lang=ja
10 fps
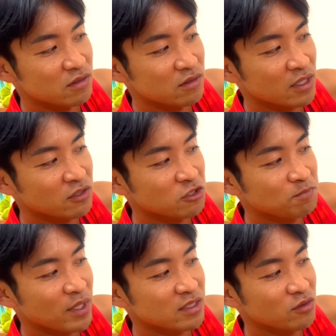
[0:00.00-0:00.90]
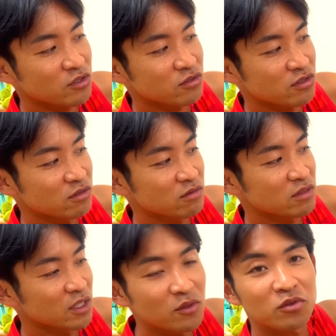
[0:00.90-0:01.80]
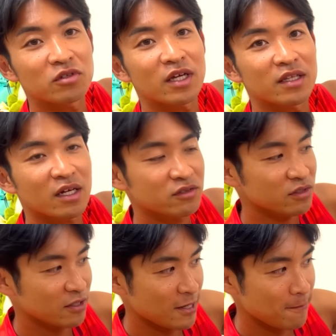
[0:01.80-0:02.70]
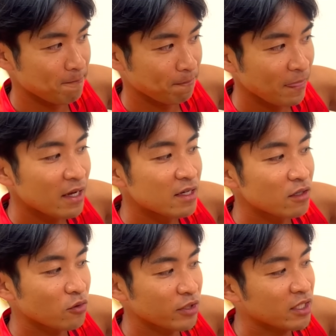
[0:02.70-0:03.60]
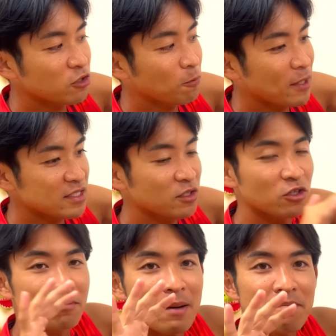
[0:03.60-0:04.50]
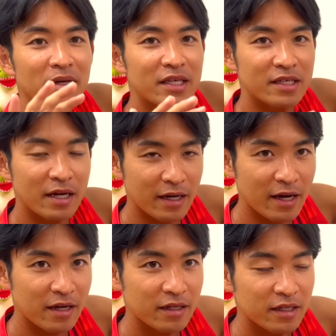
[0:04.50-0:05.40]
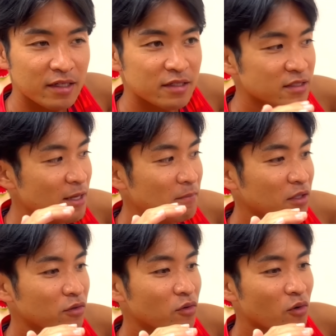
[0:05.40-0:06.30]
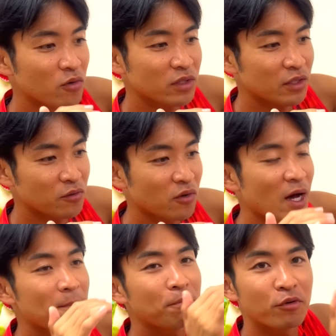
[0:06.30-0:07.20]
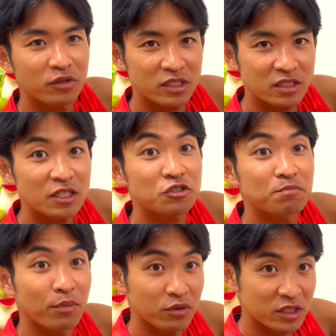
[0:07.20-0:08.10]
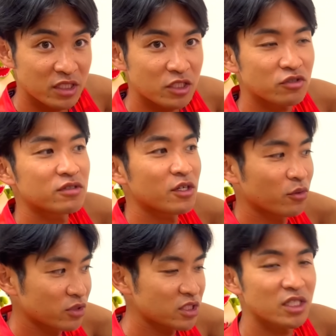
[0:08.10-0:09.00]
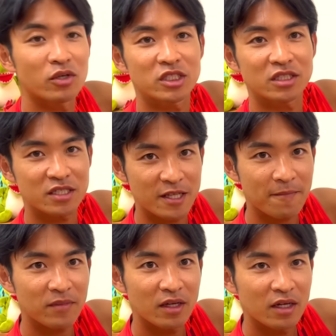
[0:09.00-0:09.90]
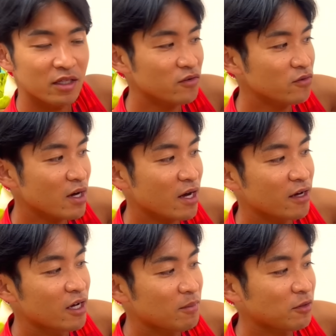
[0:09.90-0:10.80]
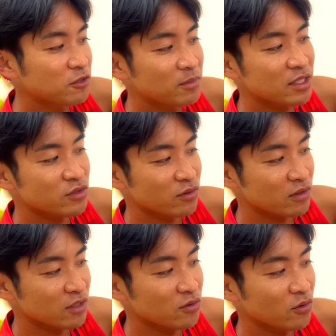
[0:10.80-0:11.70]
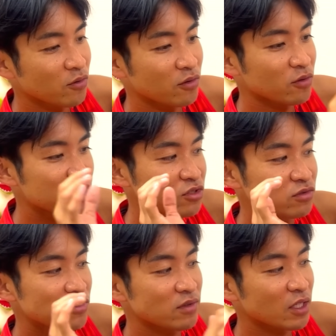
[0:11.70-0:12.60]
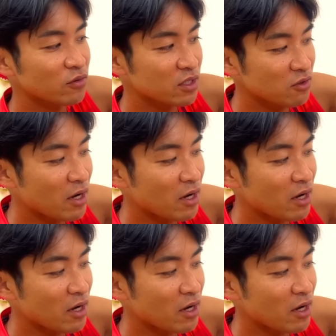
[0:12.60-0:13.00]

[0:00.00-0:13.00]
ひゃくじゅっパーセント 以上にするっていうことではなくて、この ひゃくごパーセント のまんまでいいから、せんメートルごほんなのをはっぽんにしてじゅっぽんにしてじゅうにほんにしてほしいんですね。っていうのが、まあ、フルマラソンっていうところで基準を取った時に